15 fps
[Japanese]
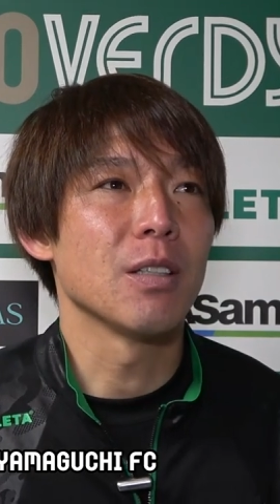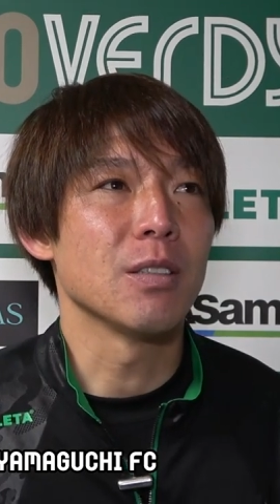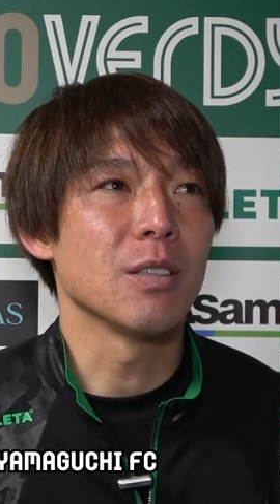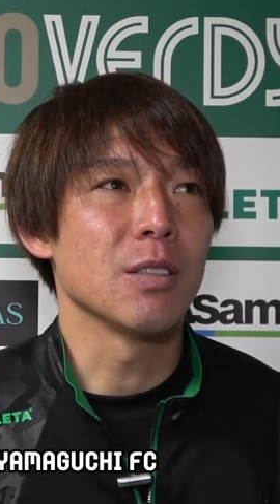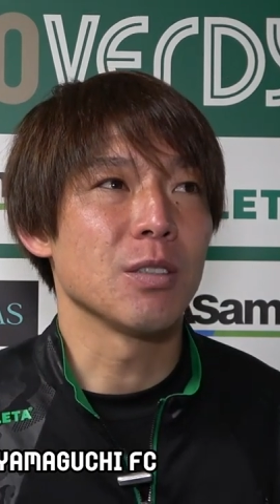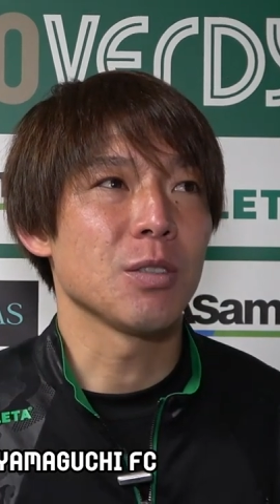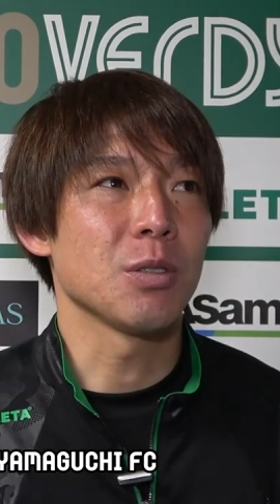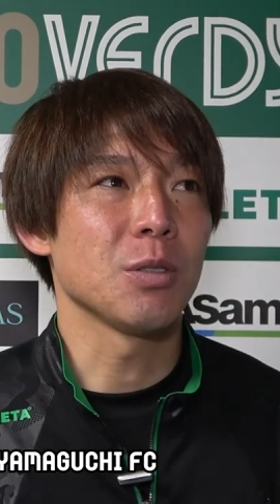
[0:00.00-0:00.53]

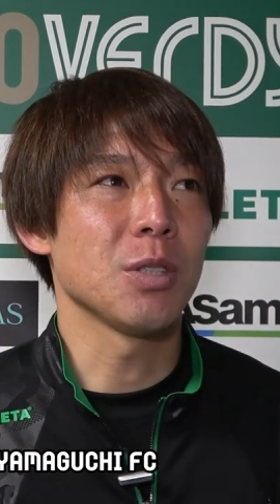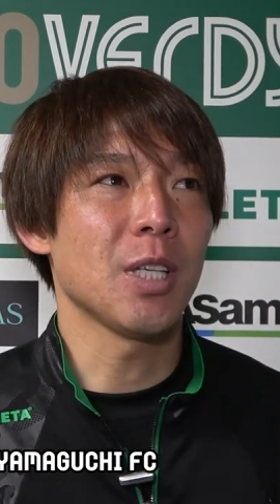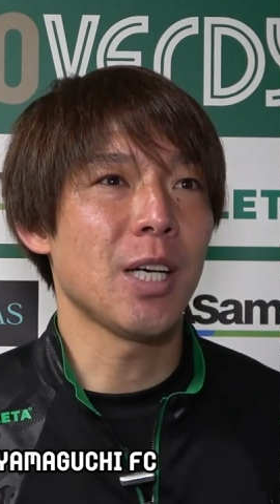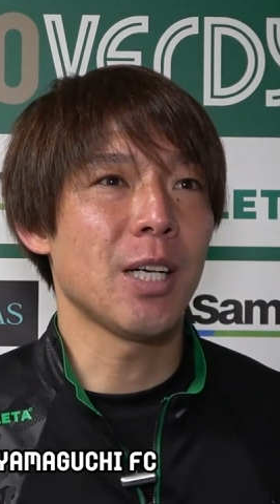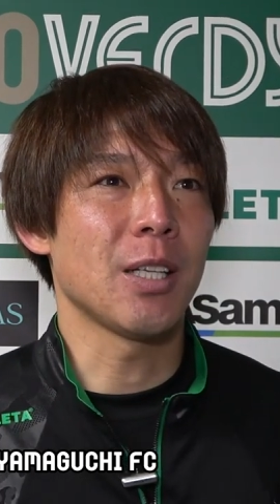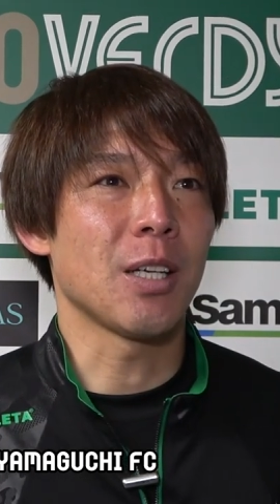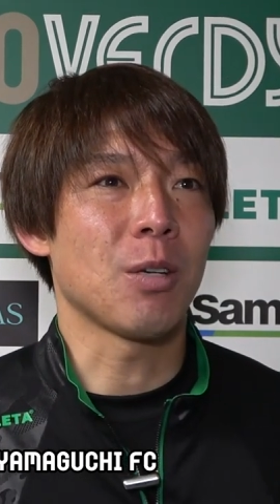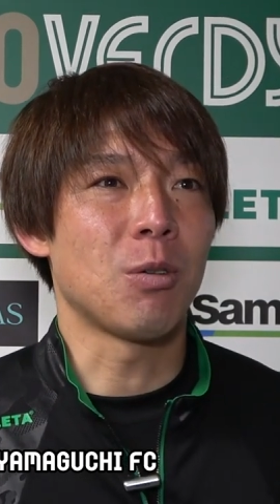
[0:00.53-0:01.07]
うん、そういう
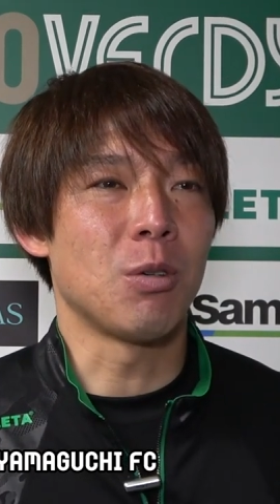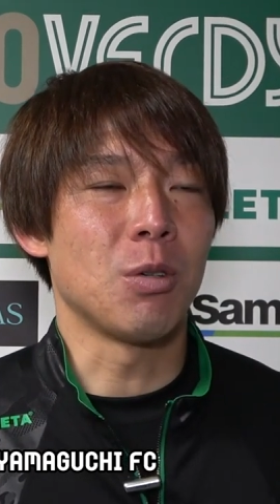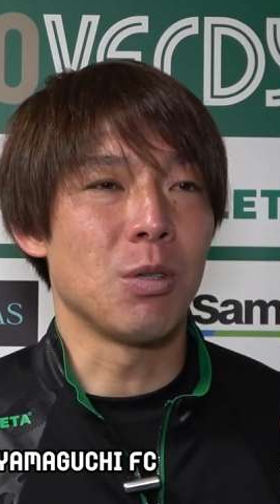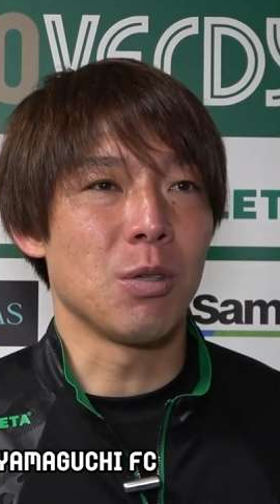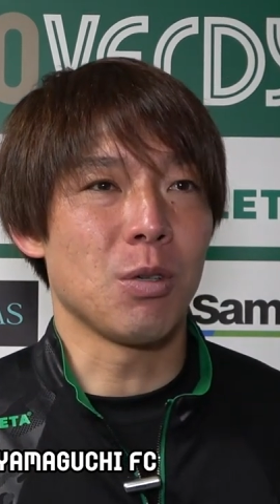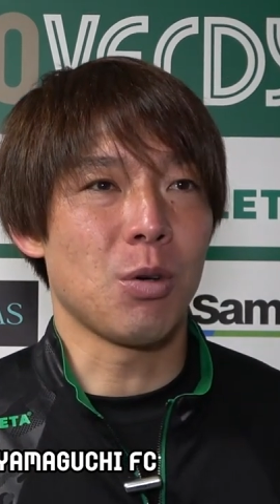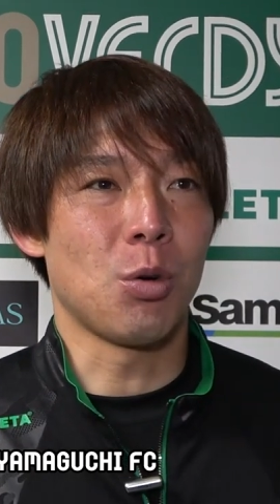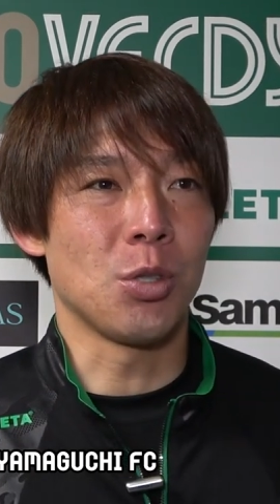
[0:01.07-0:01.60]
中で
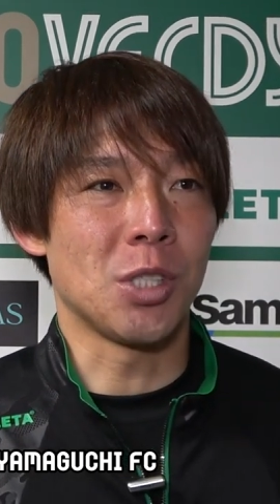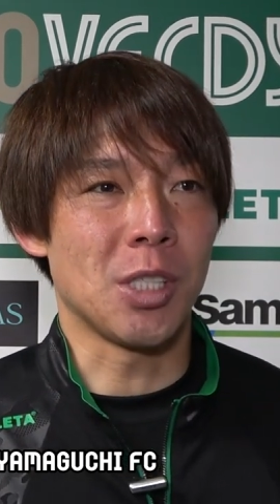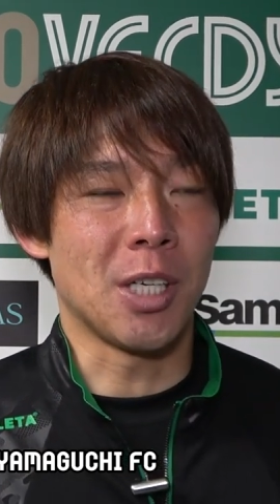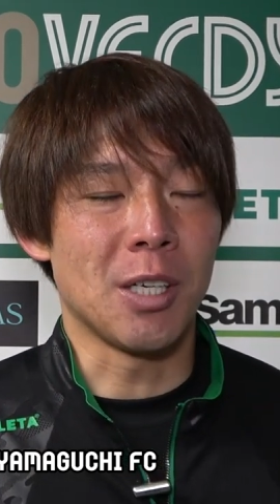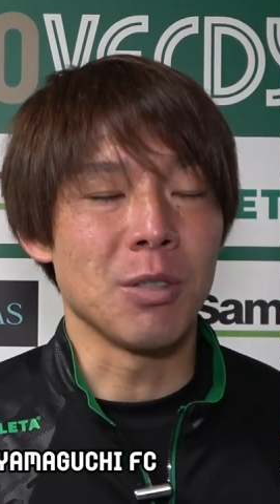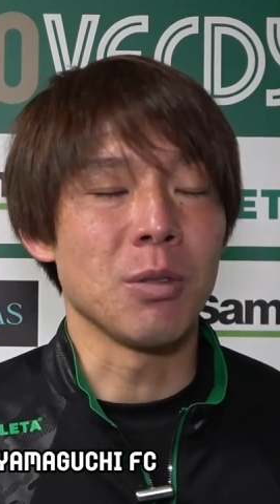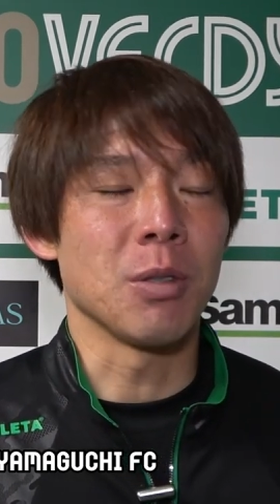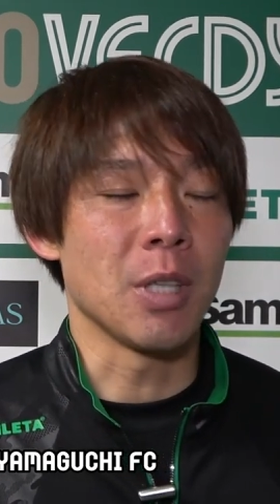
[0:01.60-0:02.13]
こう個人
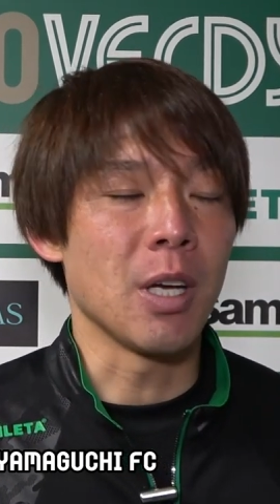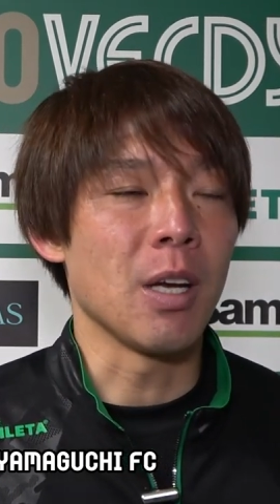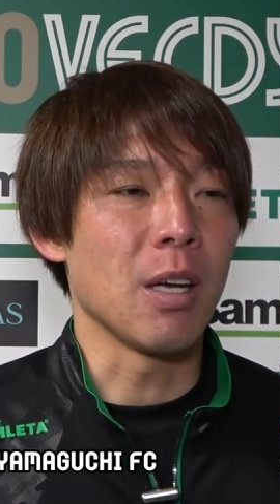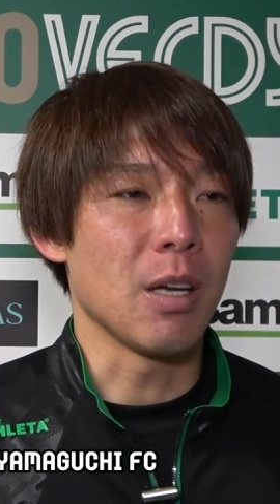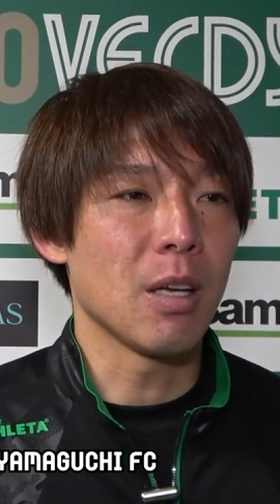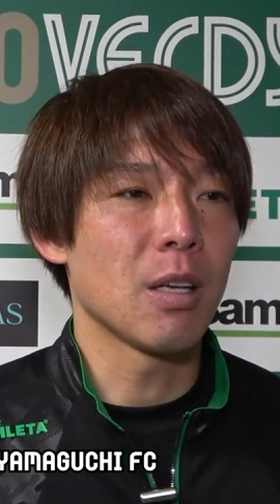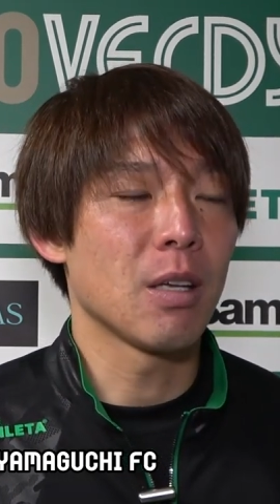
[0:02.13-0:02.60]
があるので、